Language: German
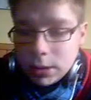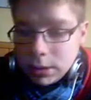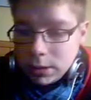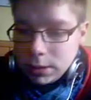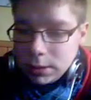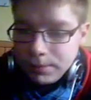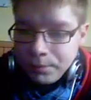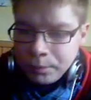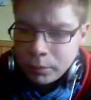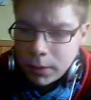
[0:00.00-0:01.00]

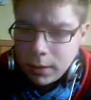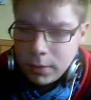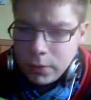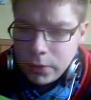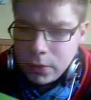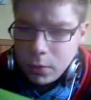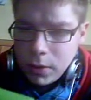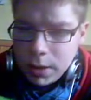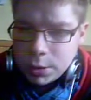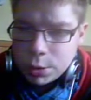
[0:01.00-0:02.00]
Ähm, ist so
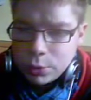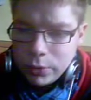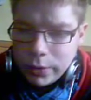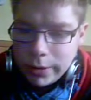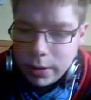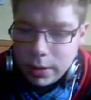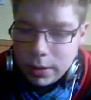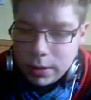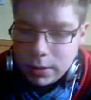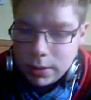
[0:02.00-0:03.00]
ein
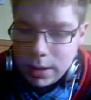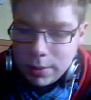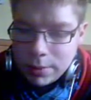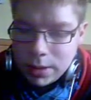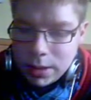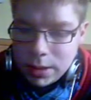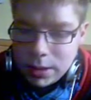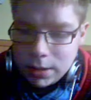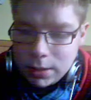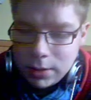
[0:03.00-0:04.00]

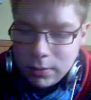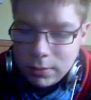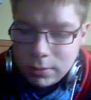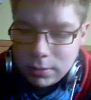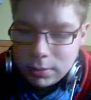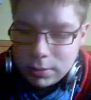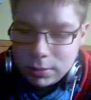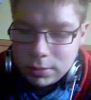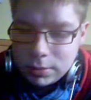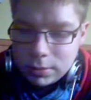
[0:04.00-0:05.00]
Shooter-RPG, also
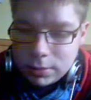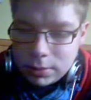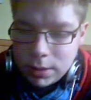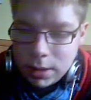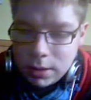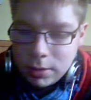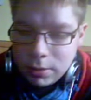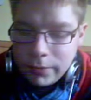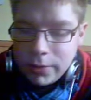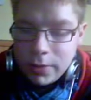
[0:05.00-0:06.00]
ja,
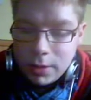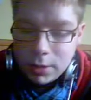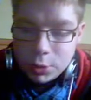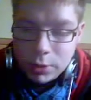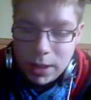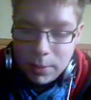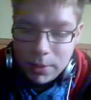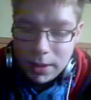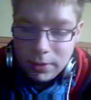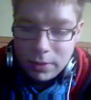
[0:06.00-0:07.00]
oder wie es hier schön
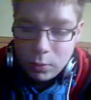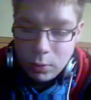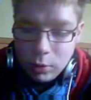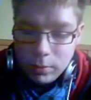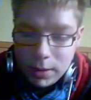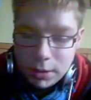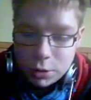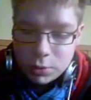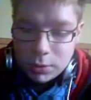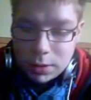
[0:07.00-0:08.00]
RPS, Roleplaying
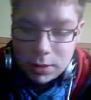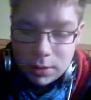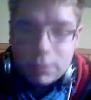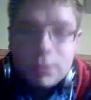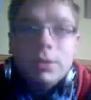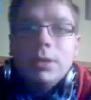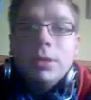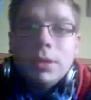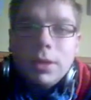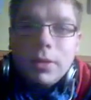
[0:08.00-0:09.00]
Shooter
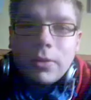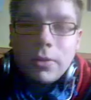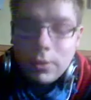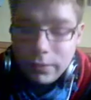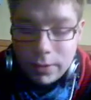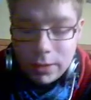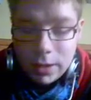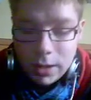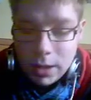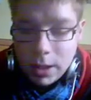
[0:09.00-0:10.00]
ausgedrückt wird,
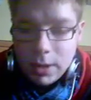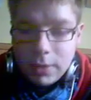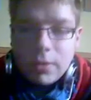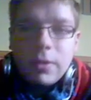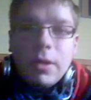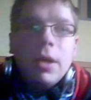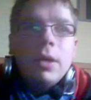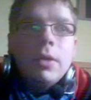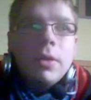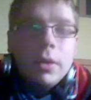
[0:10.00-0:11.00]
ist ein sehr
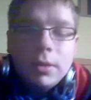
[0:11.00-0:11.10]
geiler,